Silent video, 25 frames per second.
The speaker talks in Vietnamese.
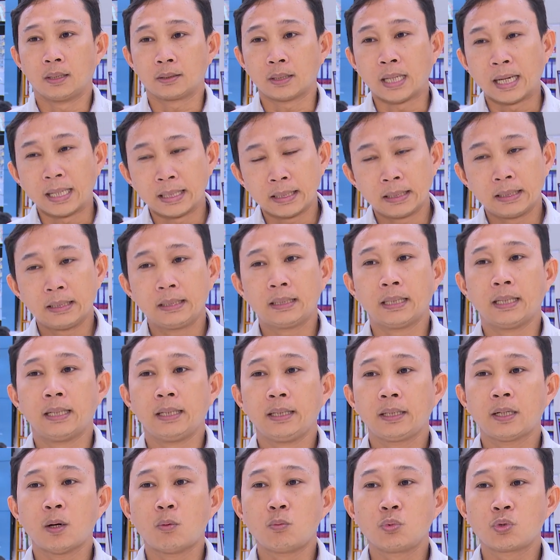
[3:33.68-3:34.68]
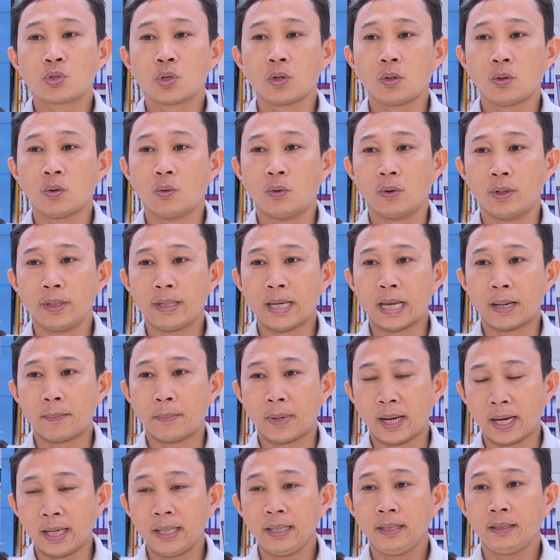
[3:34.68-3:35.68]
tăng cái công suất của nhà
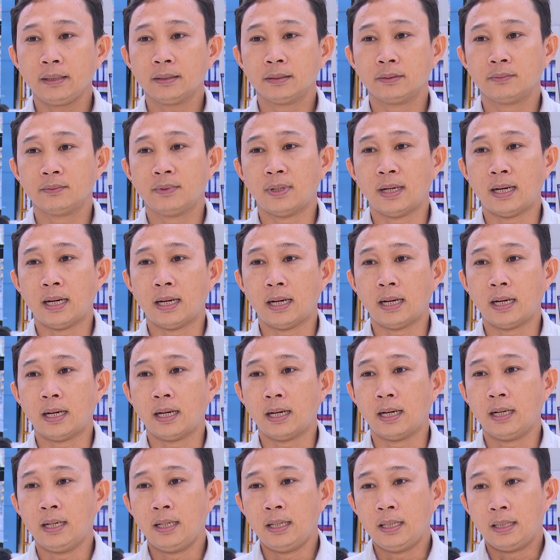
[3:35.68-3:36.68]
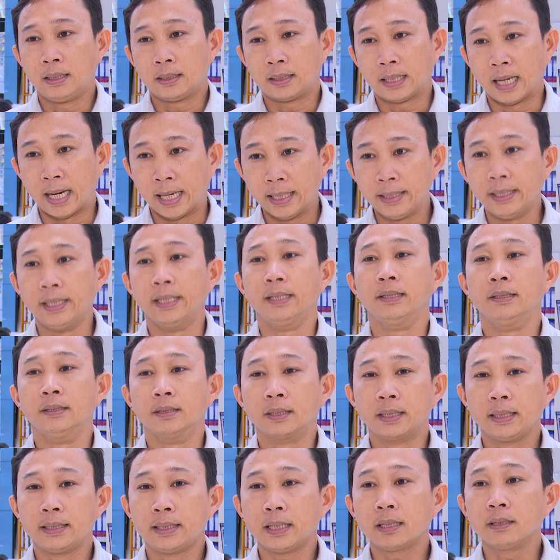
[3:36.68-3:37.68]
máy và cải thiện
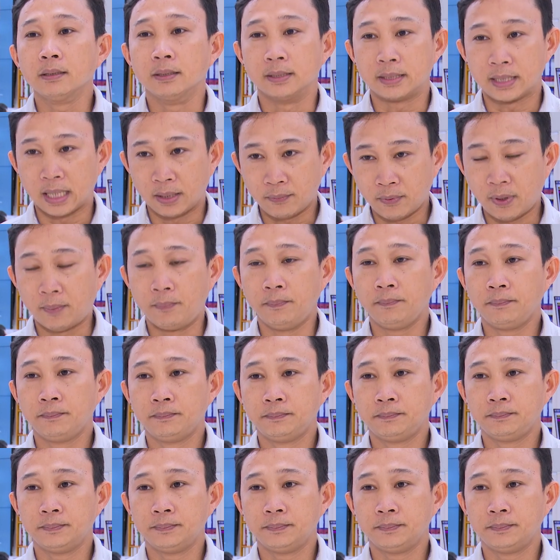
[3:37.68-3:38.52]
được cái chất lượng sản phẩm.